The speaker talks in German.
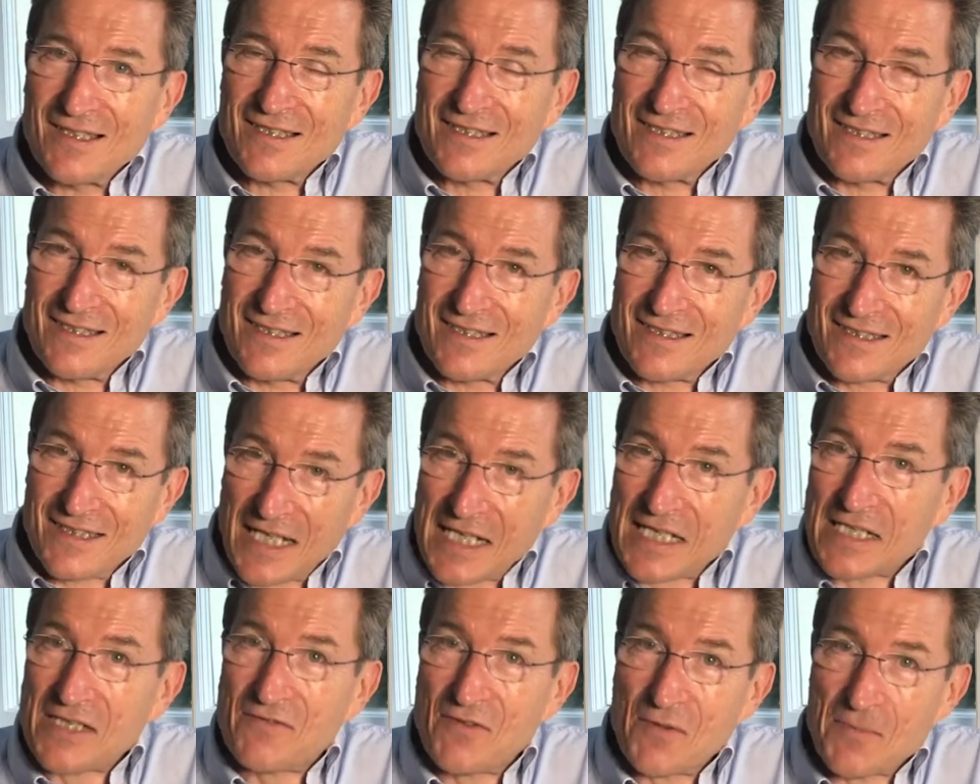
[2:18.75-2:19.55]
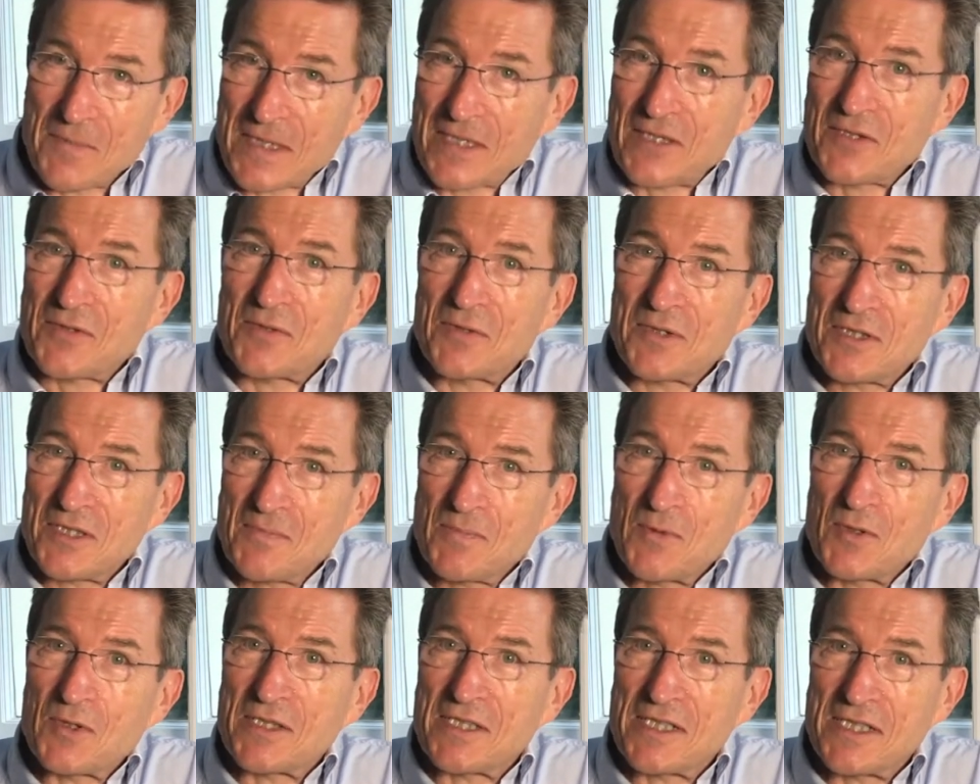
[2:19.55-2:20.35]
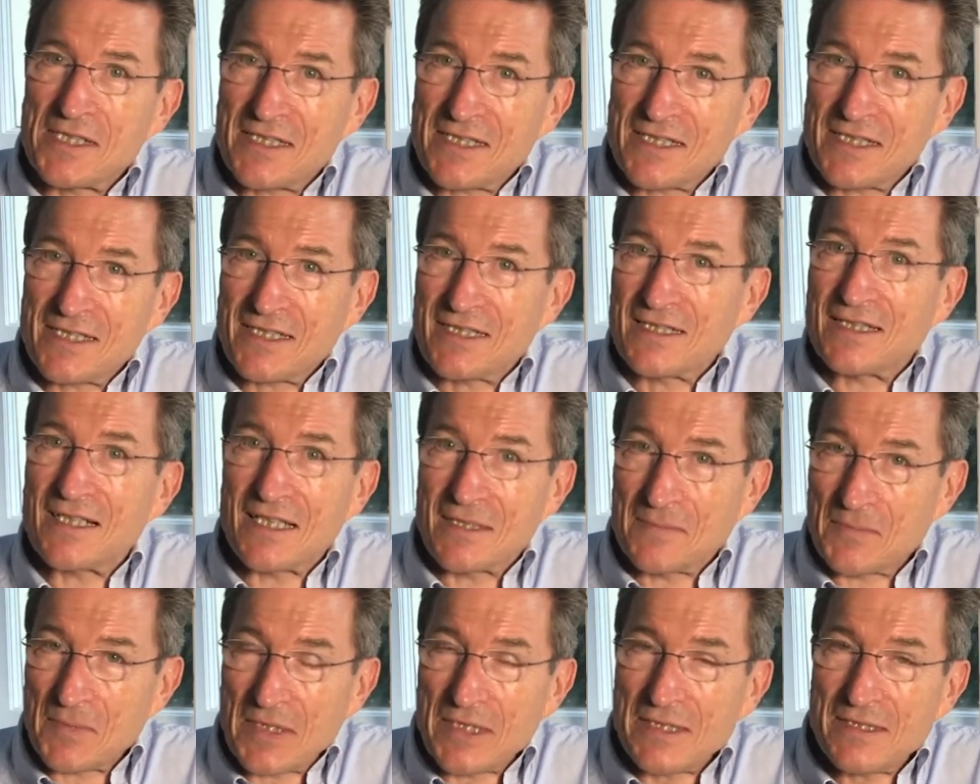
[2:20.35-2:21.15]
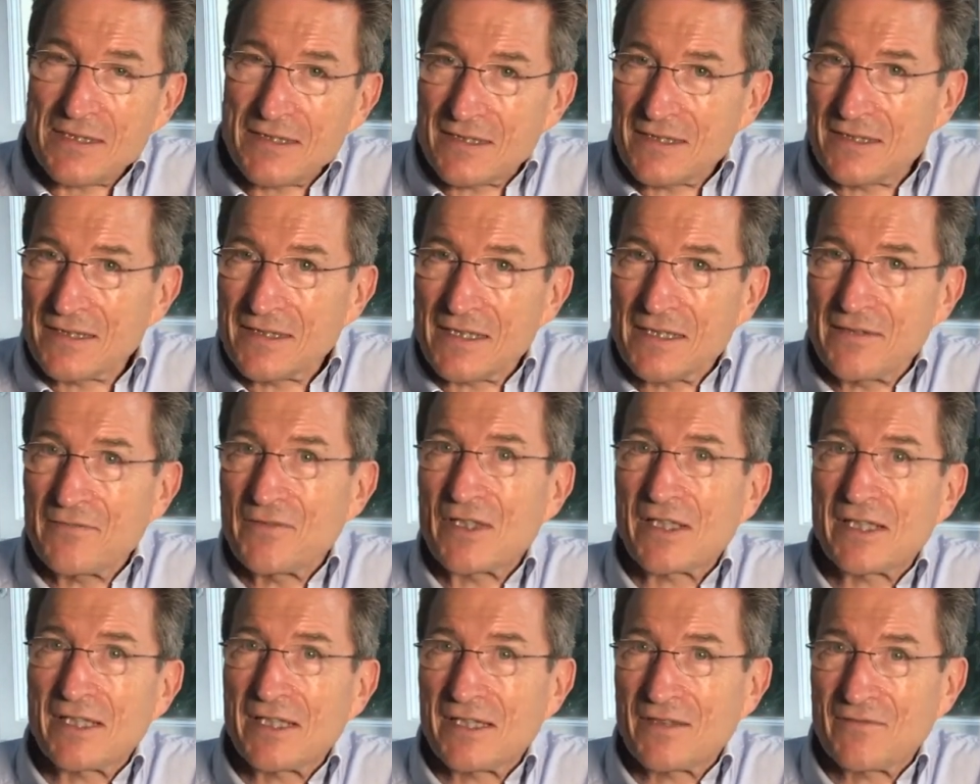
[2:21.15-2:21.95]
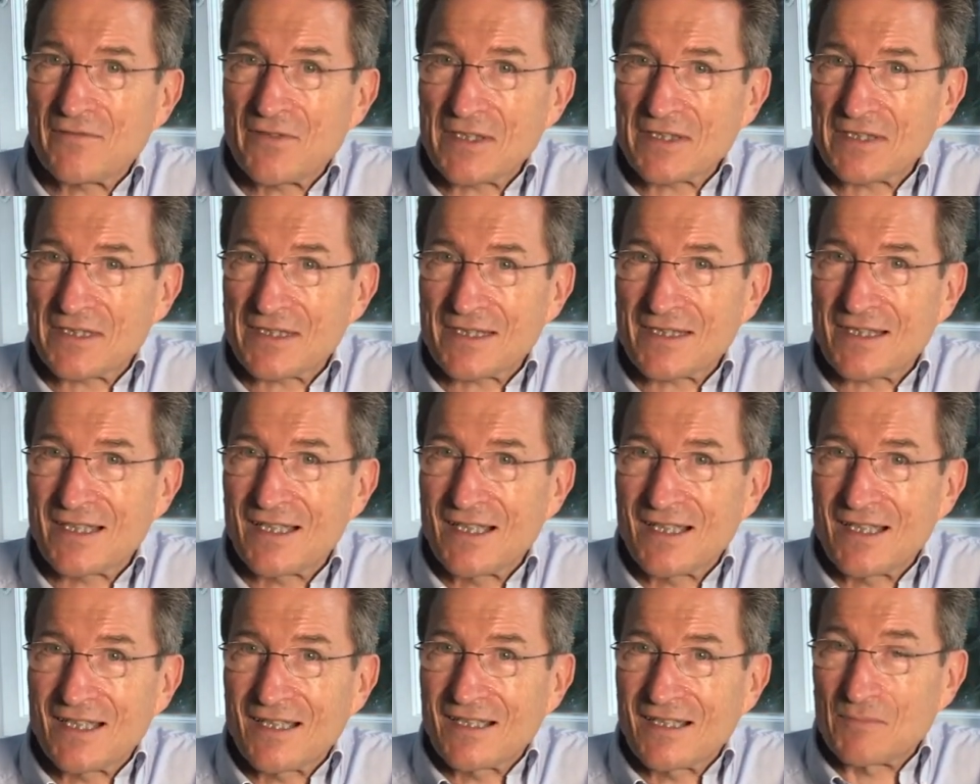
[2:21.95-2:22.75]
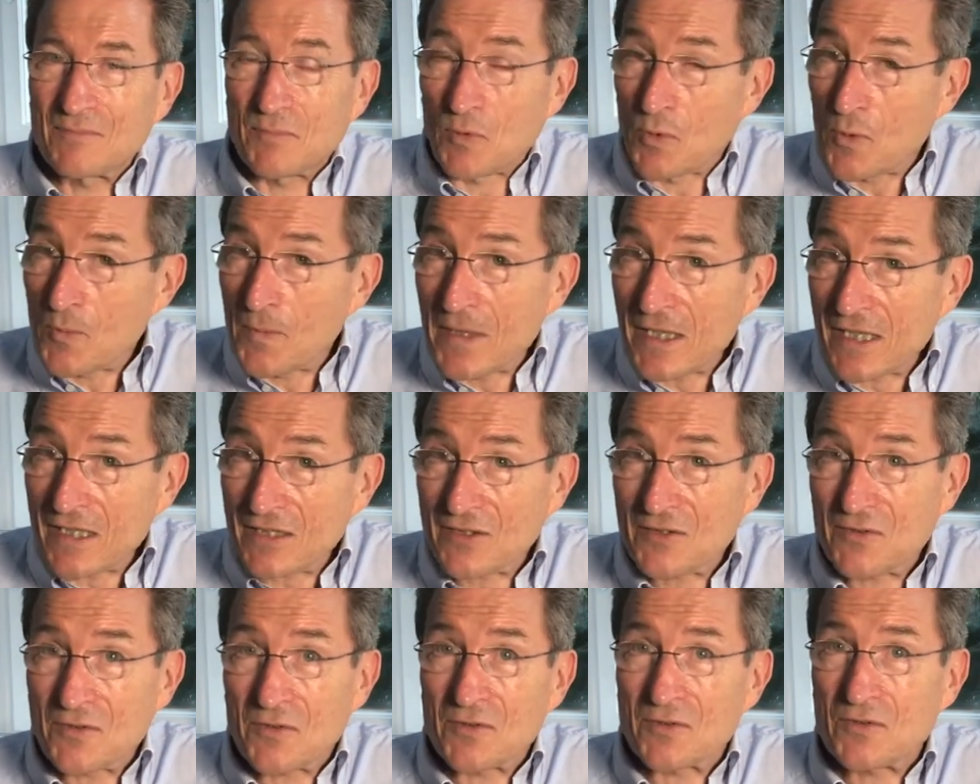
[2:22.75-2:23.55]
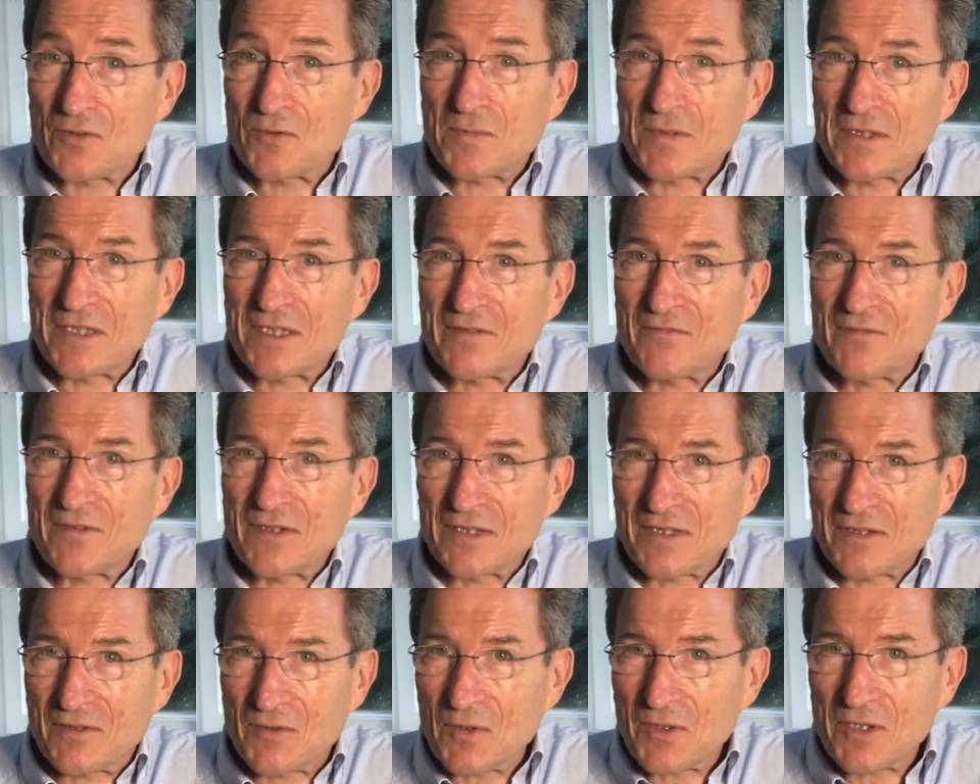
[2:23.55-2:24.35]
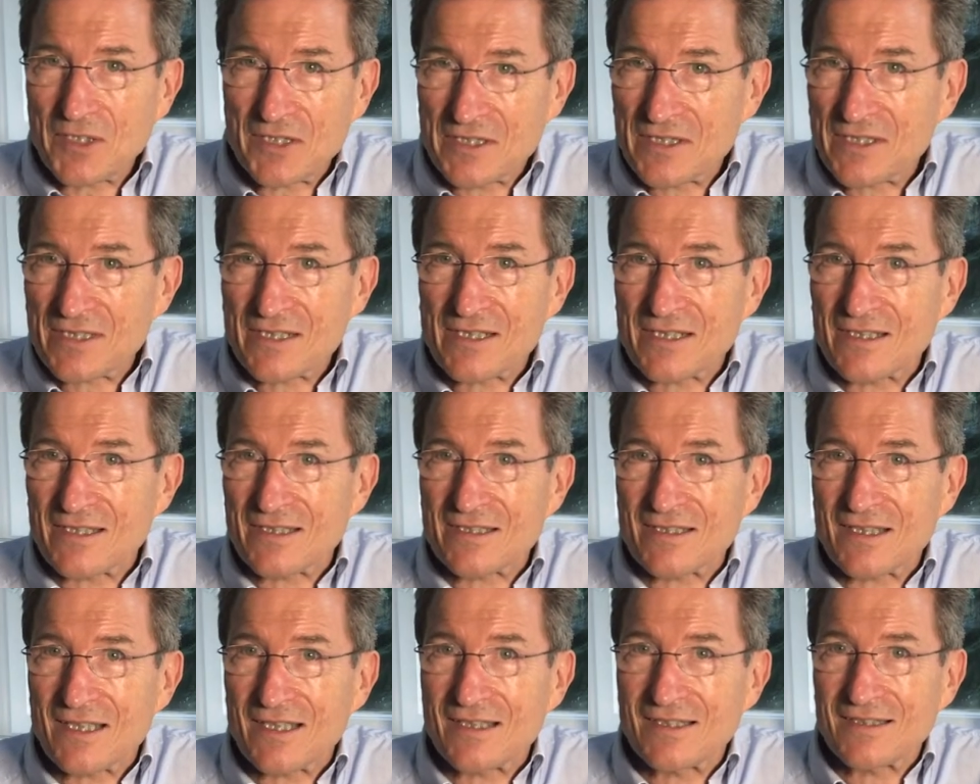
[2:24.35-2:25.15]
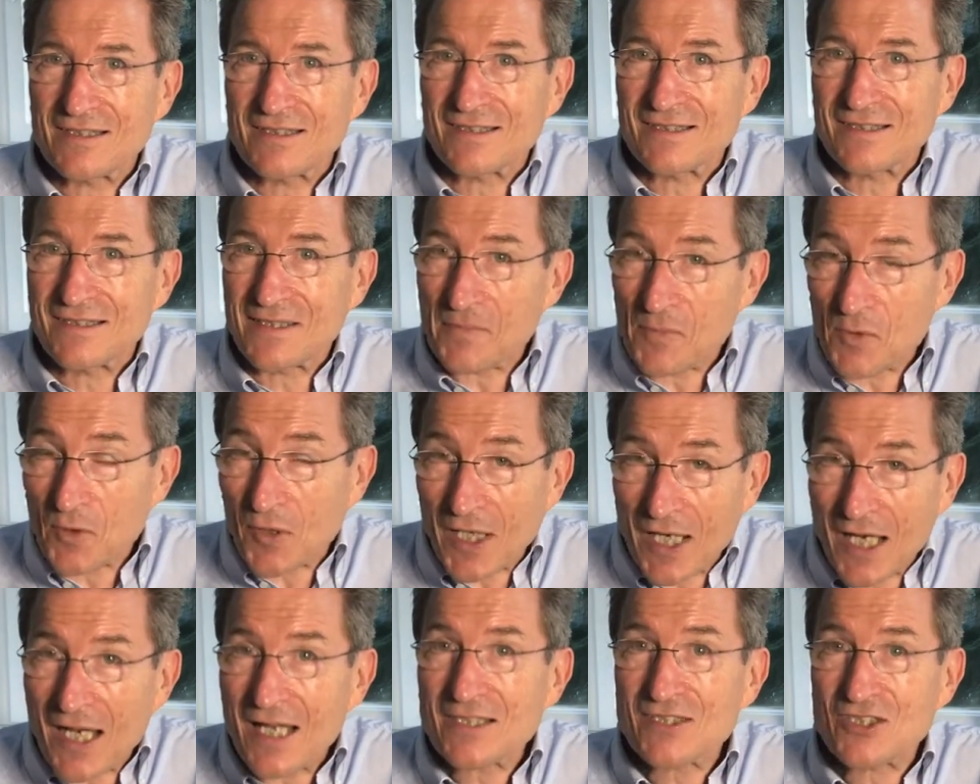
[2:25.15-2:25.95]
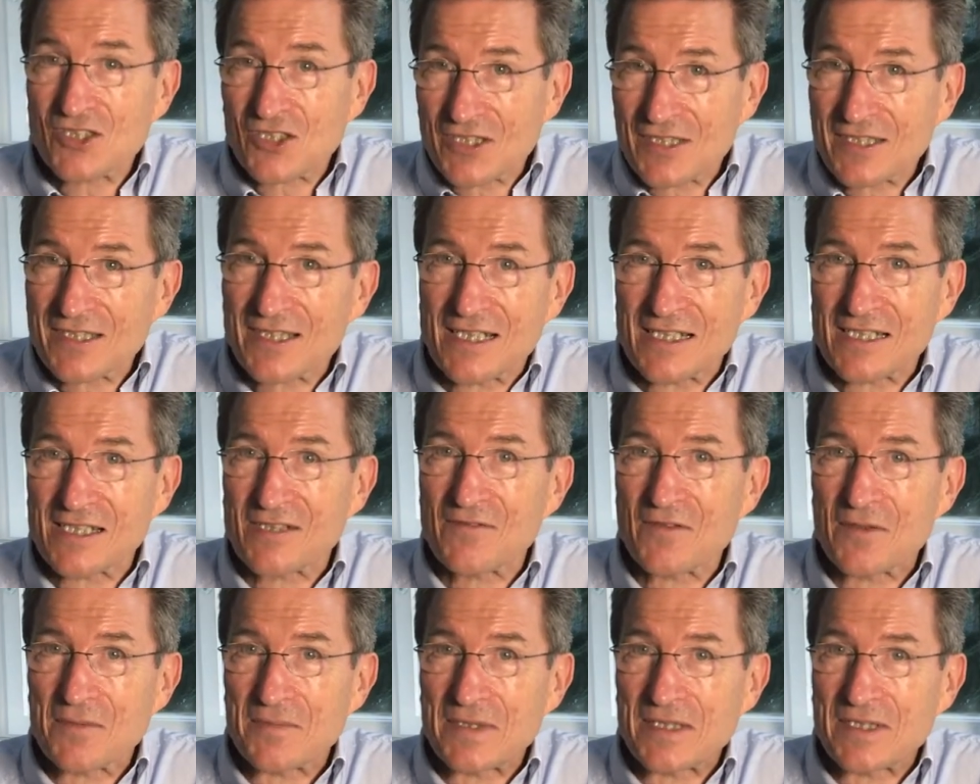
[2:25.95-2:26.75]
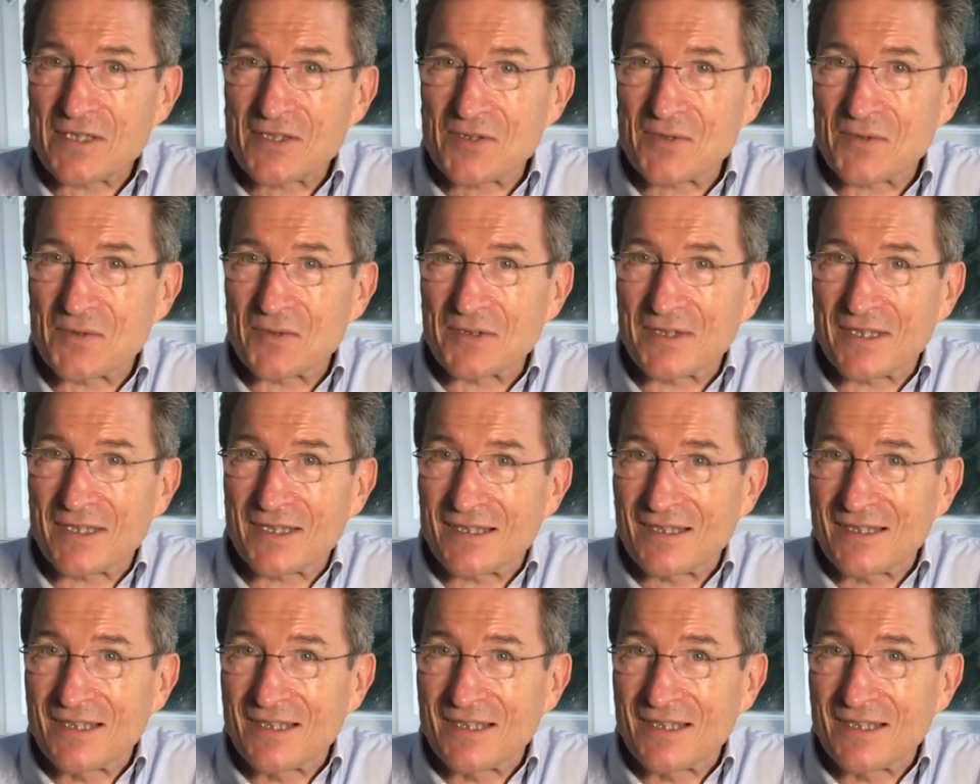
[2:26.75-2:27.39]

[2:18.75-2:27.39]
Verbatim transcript: der Transformationsprozess in Armenien, den wir gegenwärtig beobachten und über den wir glücklich sind, eine demokratische Transformation,